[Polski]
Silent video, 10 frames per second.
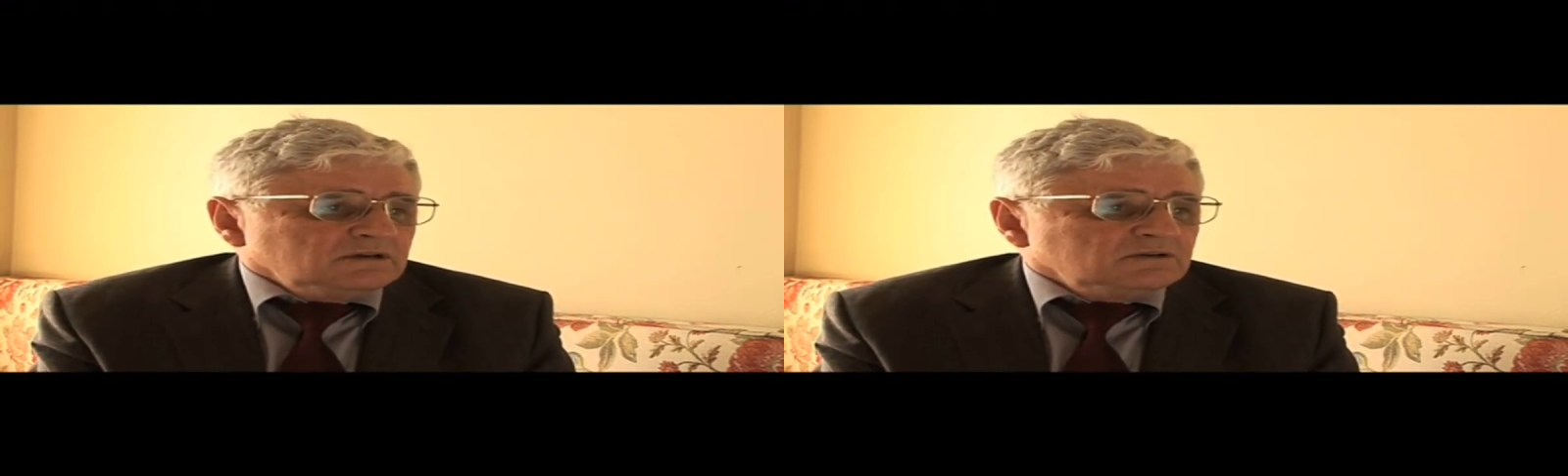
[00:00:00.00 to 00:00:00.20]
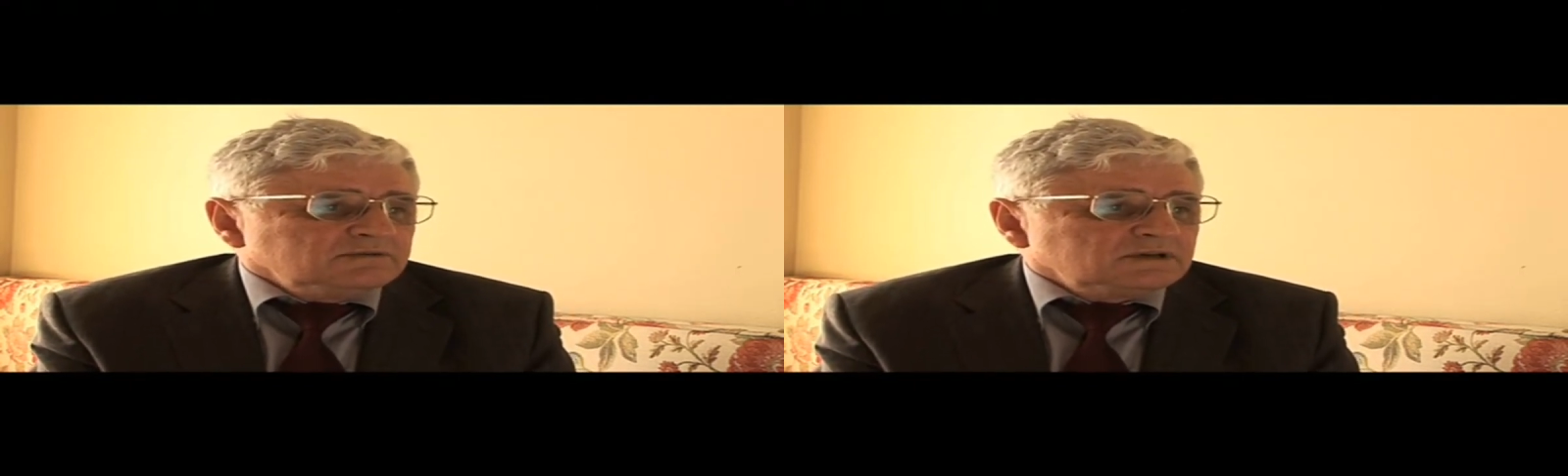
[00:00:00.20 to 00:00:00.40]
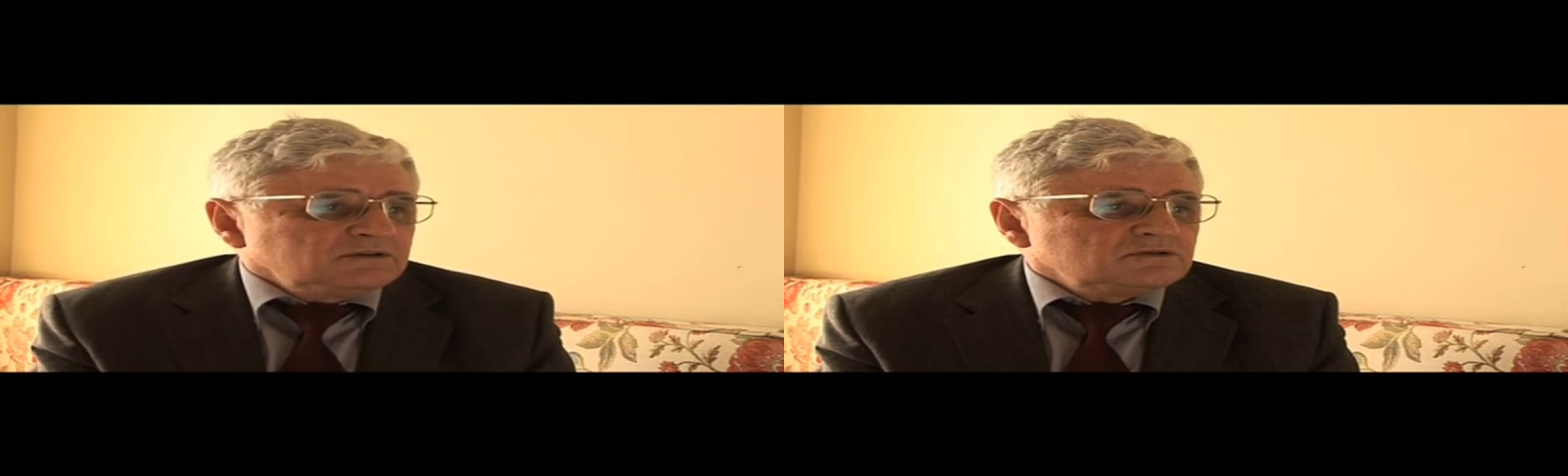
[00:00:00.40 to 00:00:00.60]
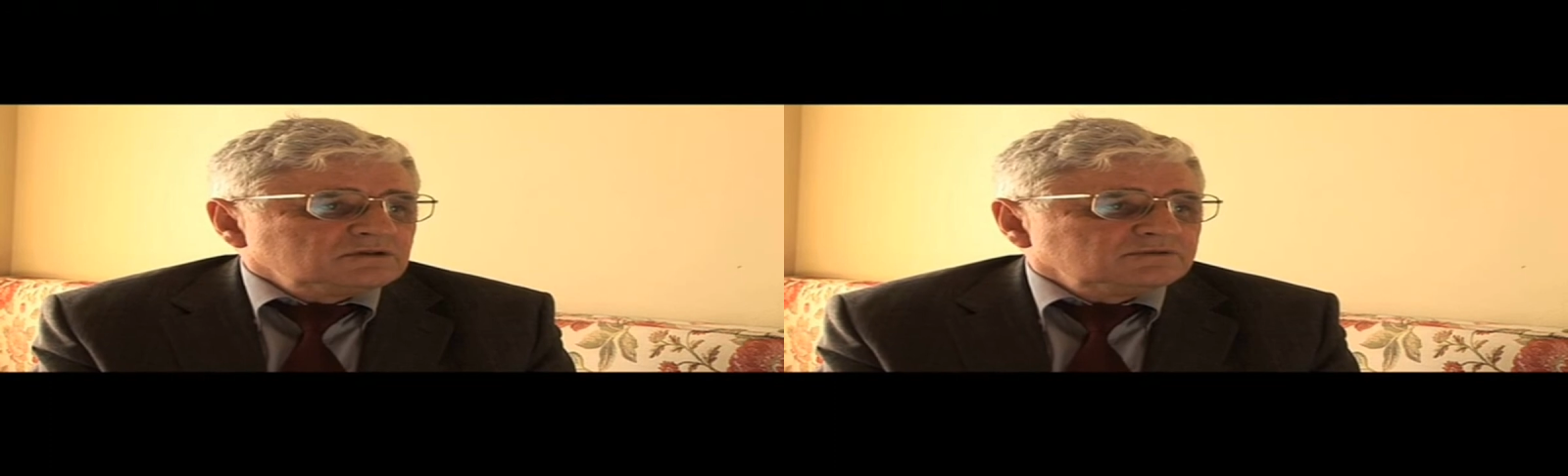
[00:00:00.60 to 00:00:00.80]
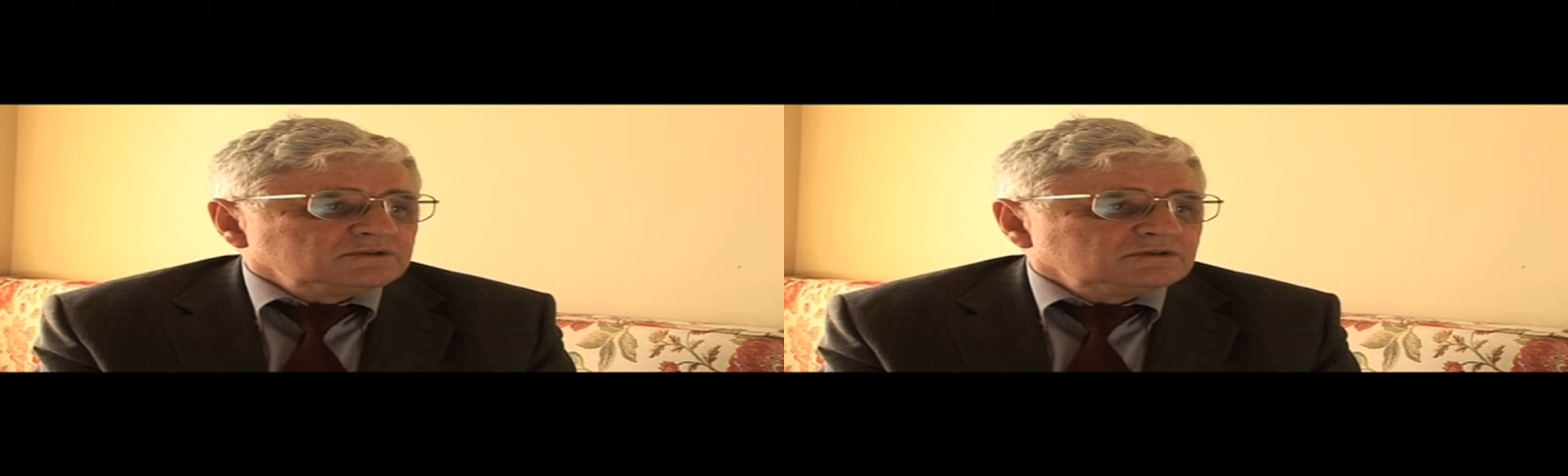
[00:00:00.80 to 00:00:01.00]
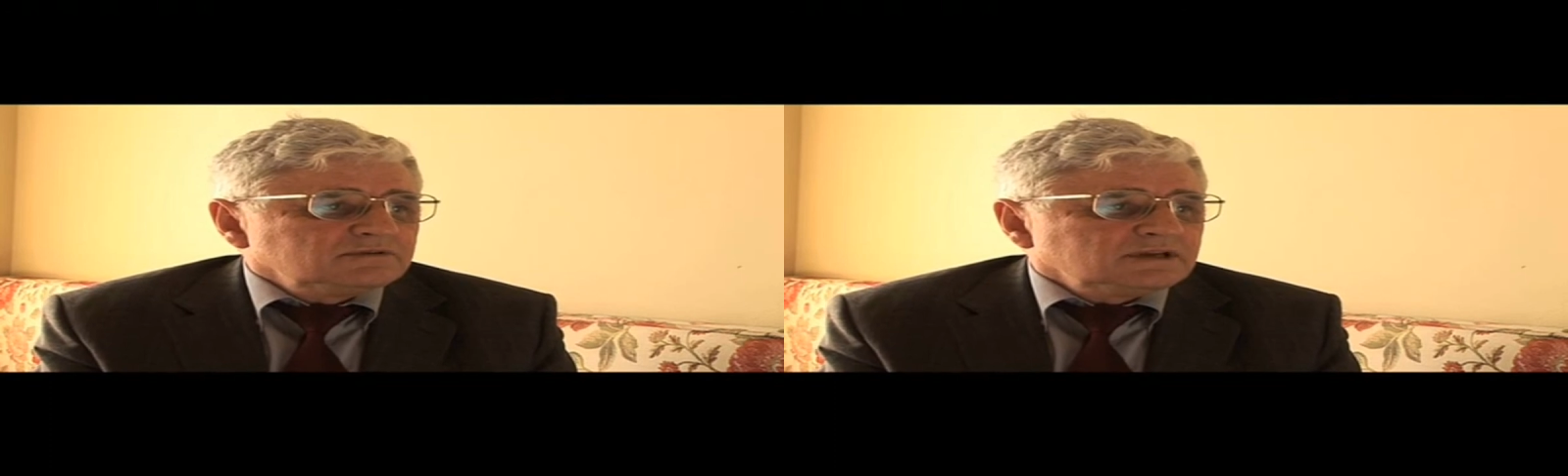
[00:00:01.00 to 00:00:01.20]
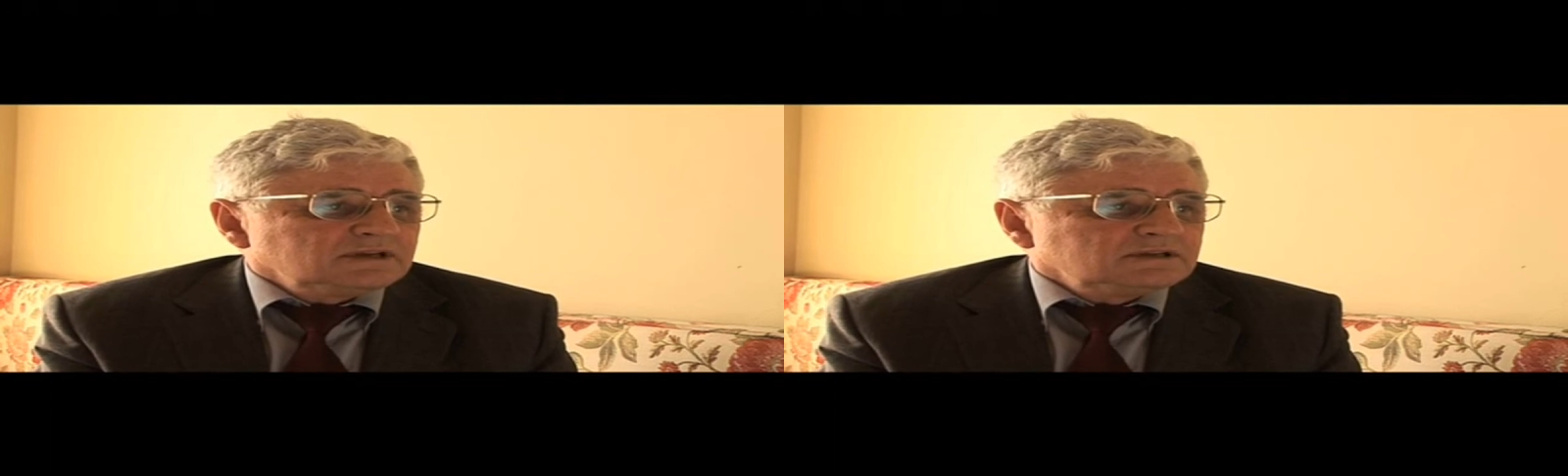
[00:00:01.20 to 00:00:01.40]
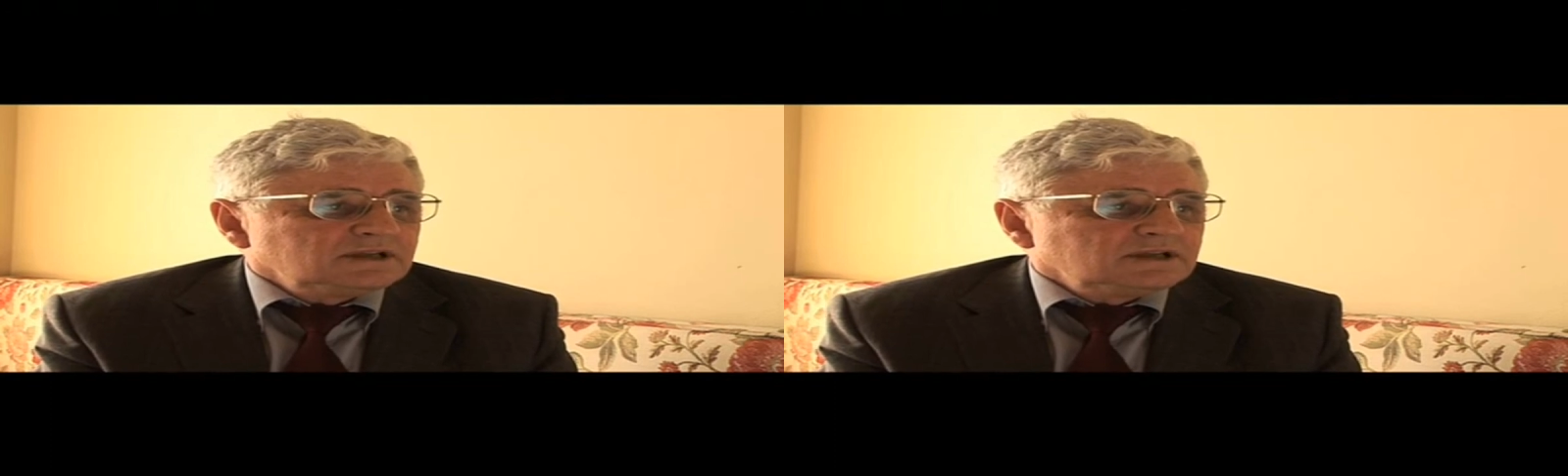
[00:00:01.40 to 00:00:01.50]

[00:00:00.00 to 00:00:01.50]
no to wartość dowodowa